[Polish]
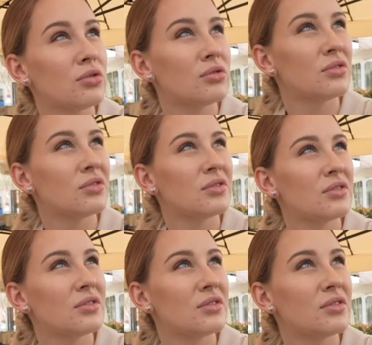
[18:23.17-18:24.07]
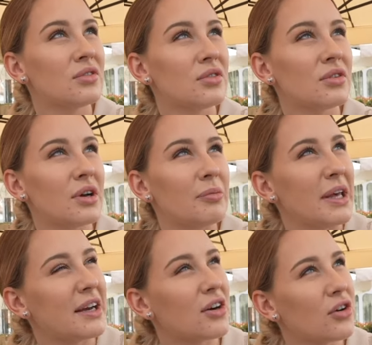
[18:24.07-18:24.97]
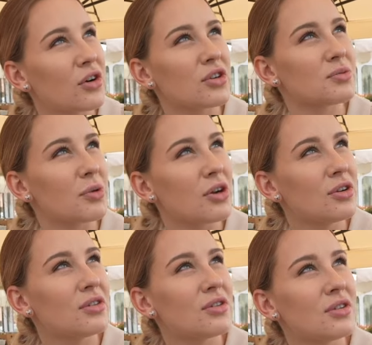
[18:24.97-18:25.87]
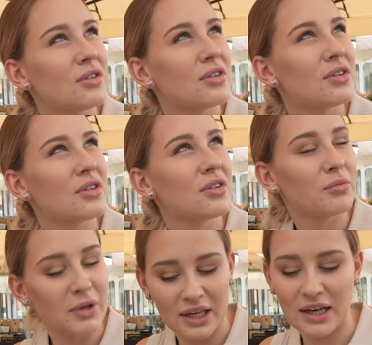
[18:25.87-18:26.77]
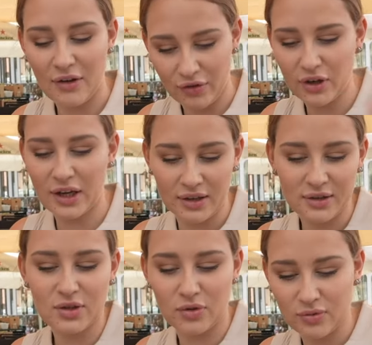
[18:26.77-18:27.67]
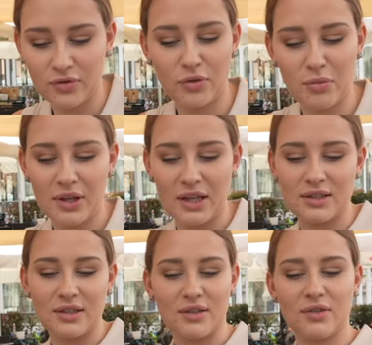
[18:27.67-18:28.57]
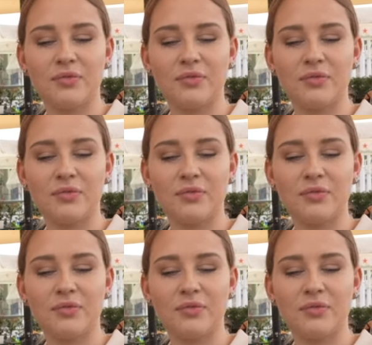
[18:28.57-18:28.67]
Wiedziałem, że to będzie pytanie. Big or small? Yeah, big enough big enough. Okay, so for me that's it.